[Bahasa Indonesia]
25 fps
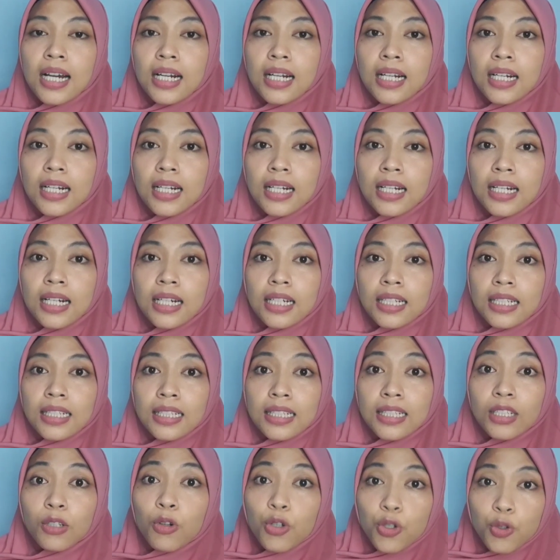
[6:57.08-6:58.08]
e,
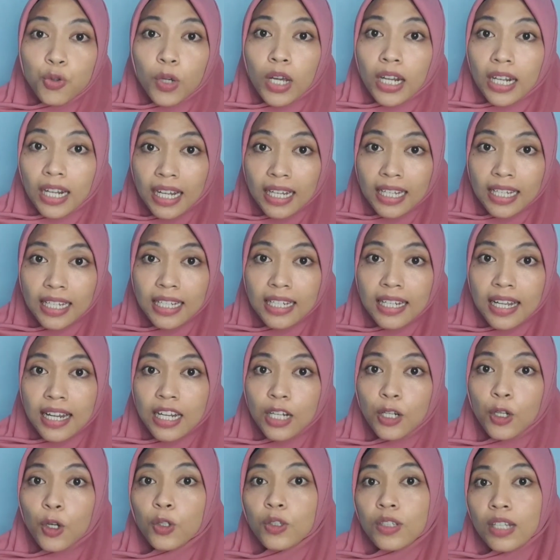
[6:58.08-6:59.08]
rujukan lagi dari
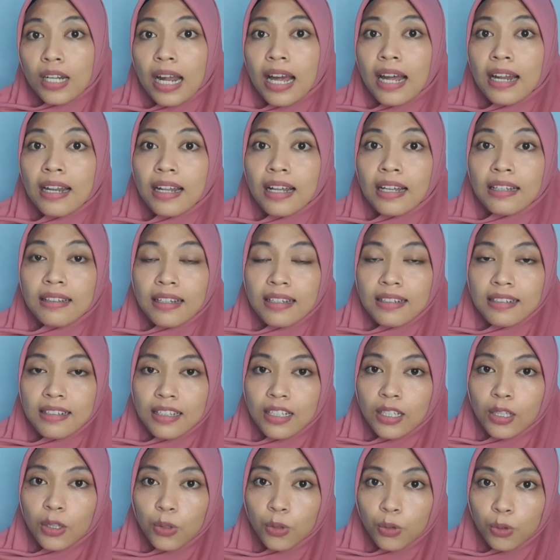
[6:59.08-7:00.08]
dokter anak
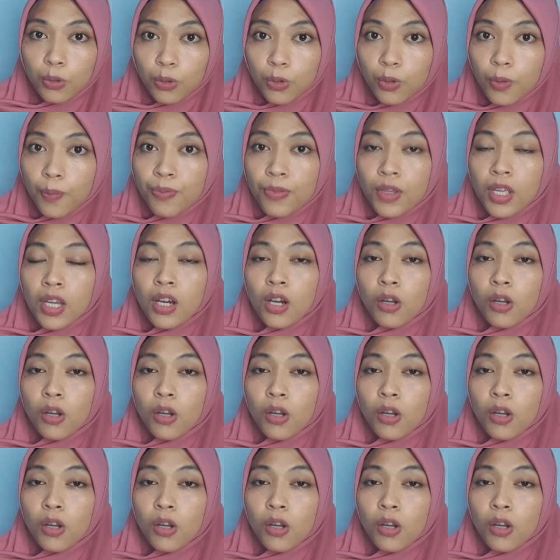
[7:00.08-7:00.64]
tadi itu